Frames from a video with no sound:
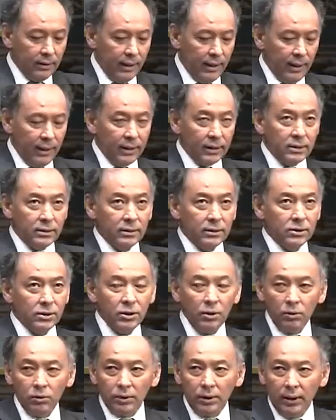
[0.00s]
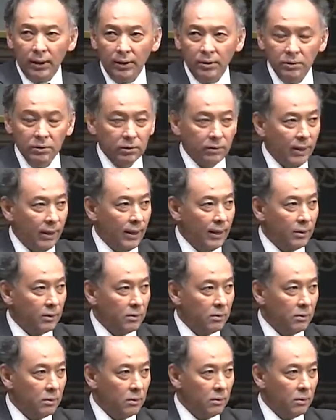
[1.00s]
で推論っていうのはあ
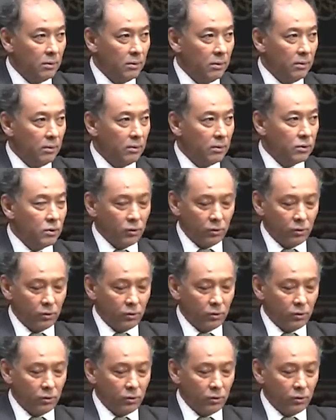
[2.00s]
の